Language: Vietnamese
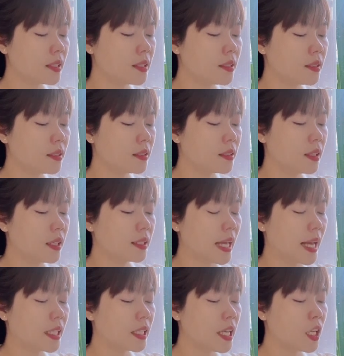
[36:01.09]
Ừ,
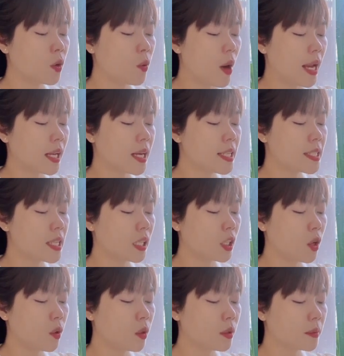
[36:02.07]
thành tích của anh ấy
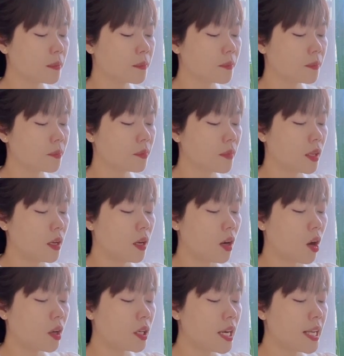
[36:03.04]
rất tốt.
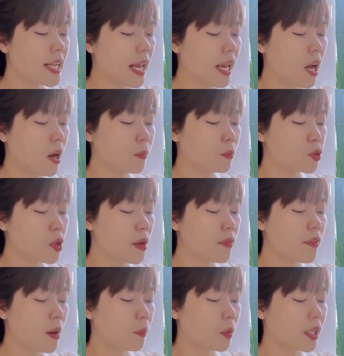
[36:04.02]
Con người nhan hồng
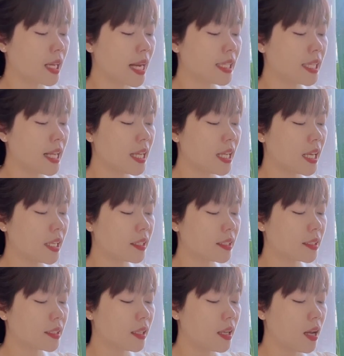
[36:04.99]
xoay vòng một cách tinh nghịch.
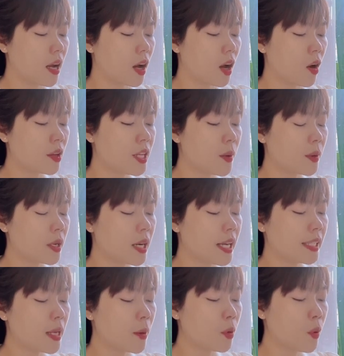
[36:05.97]
Có nhiều
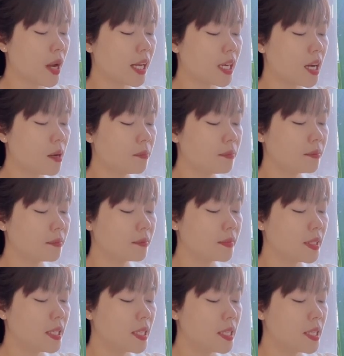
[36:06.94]
người theo đuổi không?
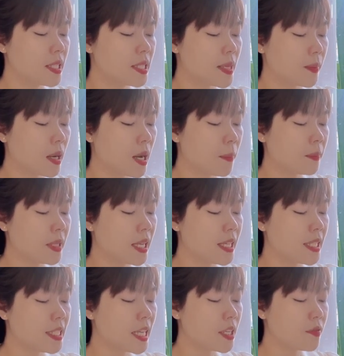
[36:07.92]
Diệp Khâm
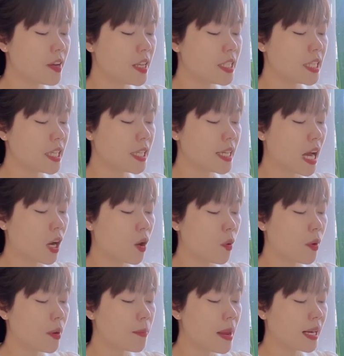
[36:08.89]
nhìn Trình Phi Trì đang
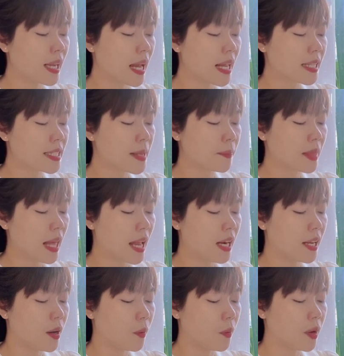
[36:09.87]
ngồi bên cạnh xem
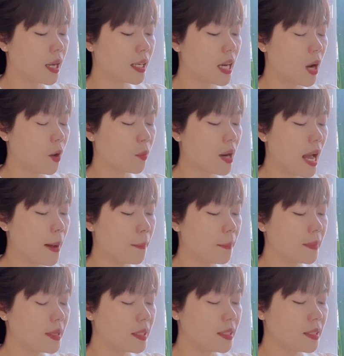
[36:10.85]
tài liệu, gật đầu đáp.
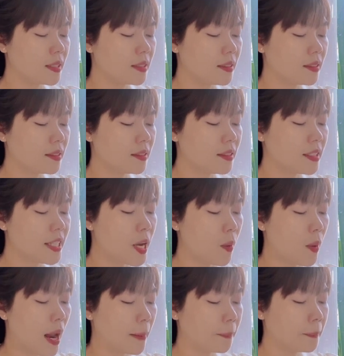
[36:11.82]
Ừ,
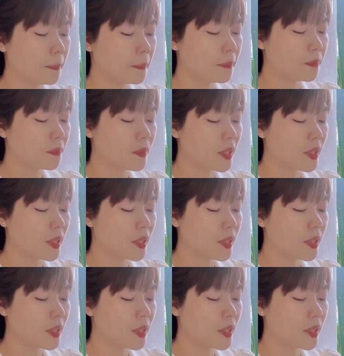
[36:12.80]
nhiều lắm.